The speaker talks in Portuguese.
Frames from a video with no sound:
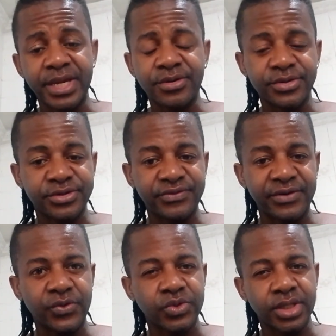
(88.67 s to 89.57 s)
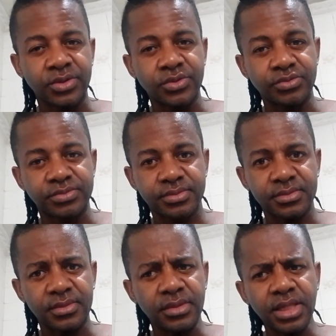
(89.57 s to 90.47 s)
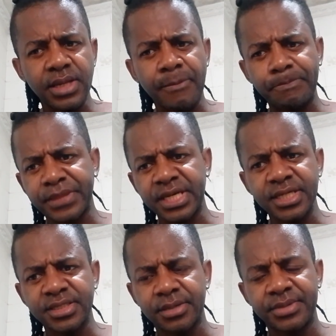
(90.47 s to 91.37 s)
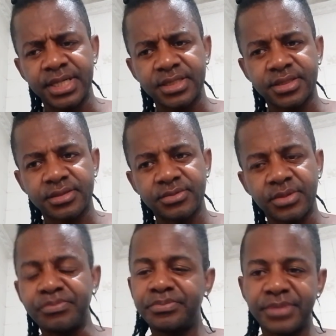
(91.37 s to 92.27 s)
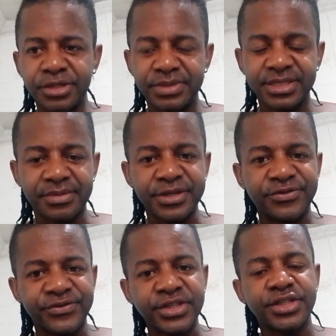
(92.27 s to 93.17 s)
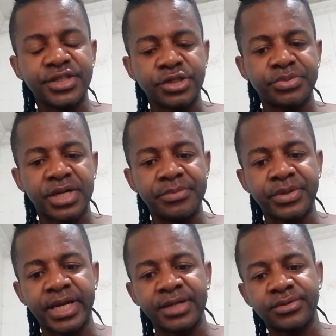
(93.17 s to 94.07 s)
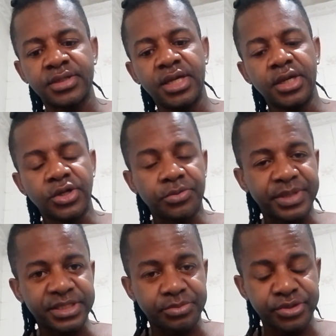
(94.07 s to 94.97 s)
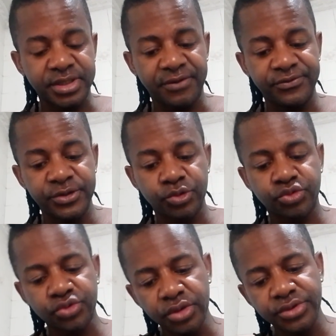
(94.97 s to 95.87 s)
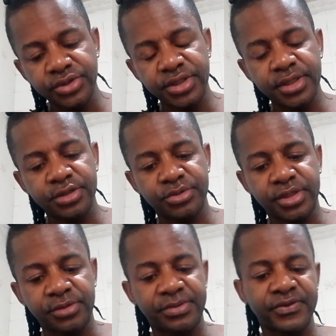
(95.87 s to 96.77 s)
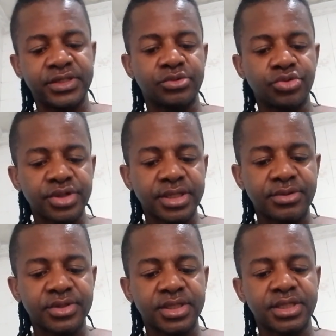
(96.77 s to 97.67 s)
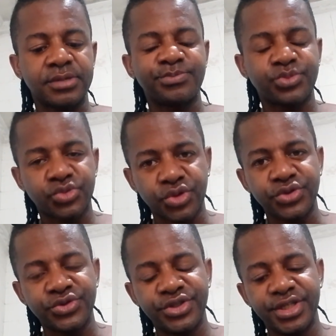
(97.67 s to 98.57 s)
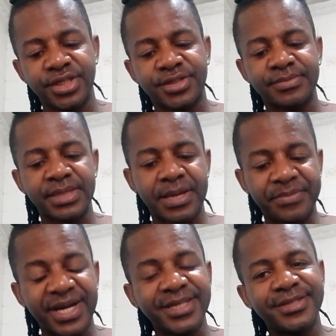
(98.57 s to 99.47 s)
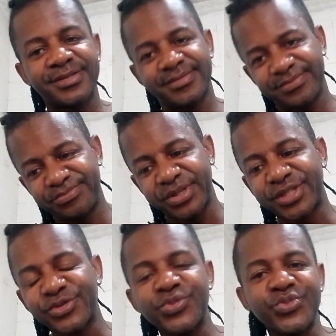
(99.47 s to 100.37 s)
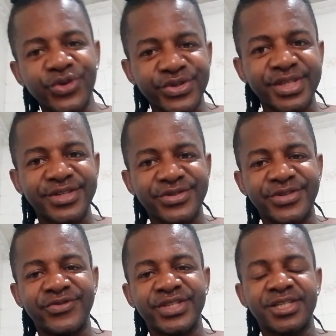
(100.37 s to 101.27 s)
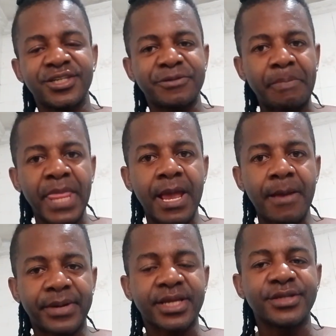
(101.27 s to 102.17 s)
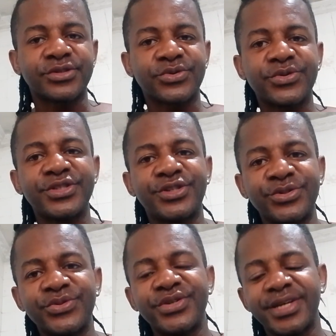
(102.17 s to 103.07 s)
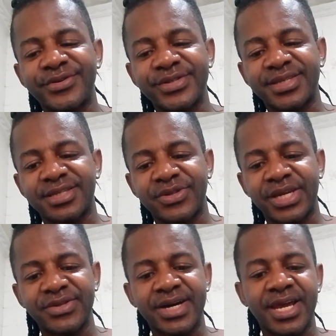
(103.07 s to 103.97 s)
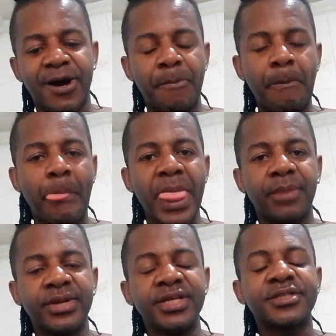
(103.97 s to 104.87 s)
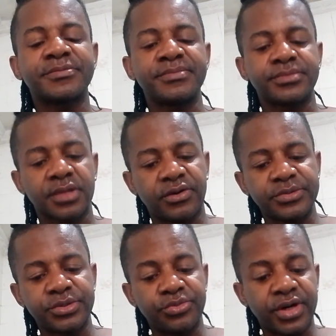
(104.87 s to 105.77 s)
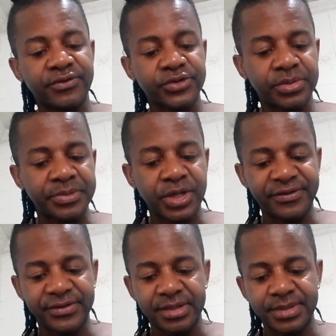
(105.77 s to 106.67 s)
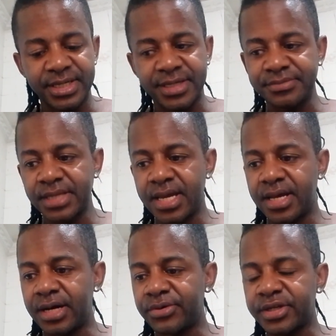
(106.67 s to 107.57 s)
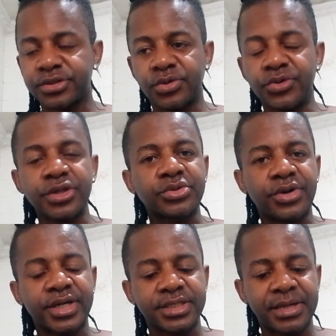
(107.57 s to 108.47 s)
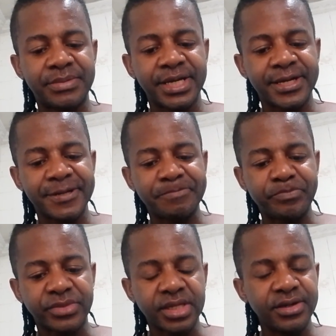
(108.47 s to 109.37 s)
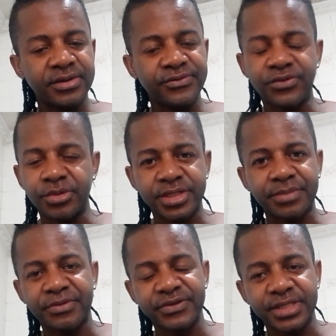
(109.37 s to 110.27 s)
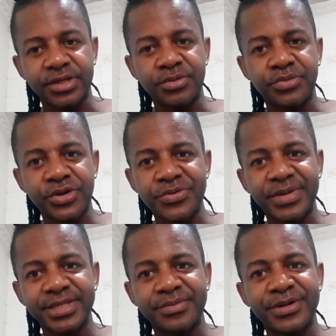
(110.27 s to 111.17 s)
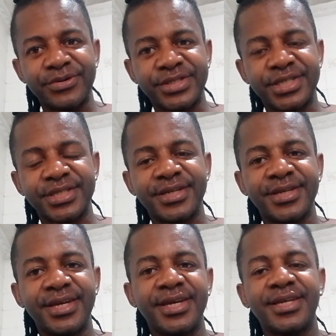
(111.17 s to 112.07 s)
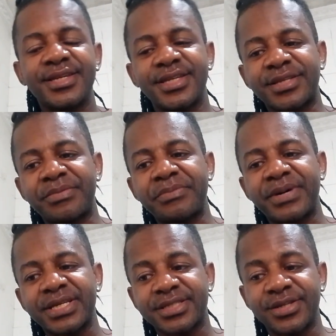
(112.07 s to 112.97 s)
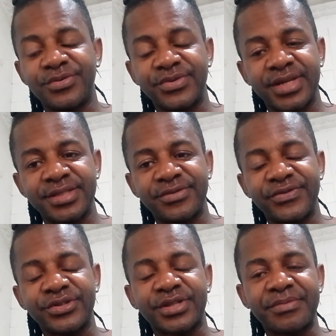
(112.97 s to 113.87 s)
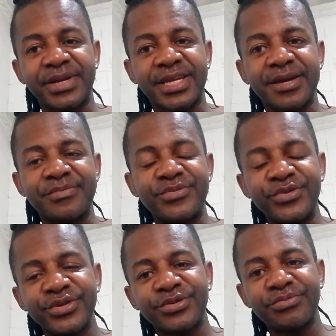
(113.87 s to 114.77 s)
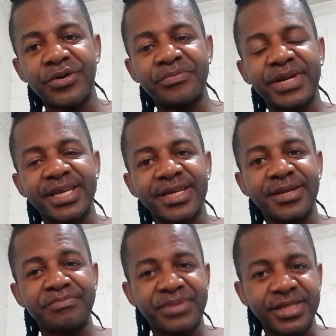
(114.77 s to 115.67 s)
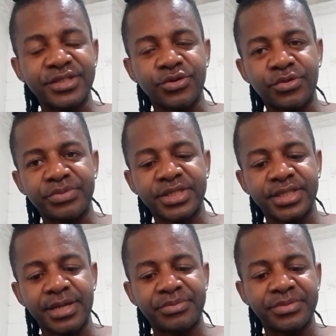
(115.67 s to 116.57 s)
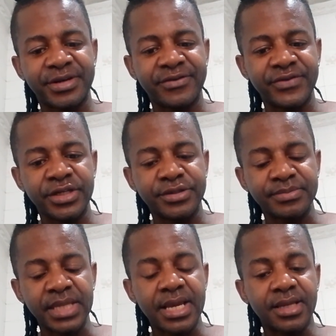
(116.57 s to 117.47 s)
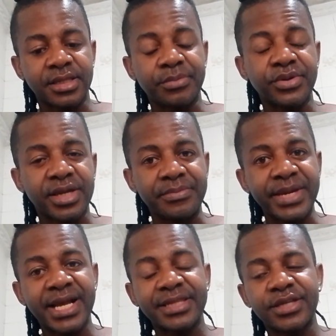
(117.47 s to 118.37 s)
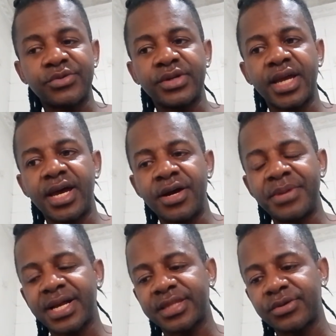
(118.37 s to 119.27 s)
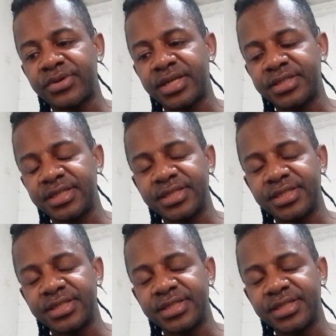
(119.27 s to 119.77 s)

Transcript: bem, quando tiver faltando três semanas, mais precisamente 20 dias para o campeonato, eu passo a postar vídeo todos os dias, mostrando para você tudo que está acontecendo todos os dias. Mas preciso muito da ajuda de vocês para que isso continue acontecendo aqui no canal, beleza? Então, vamos embora, vou tomar meu café da manhã, agora são 8 horas da manhã e vou mostrar para vocês aí um pouquinho mais da minha rotina e dessa preparação. Esse vídeo também aqui é muito bom para quem pensa em competir a primeira vez, até porque minha categoria é uma categoria de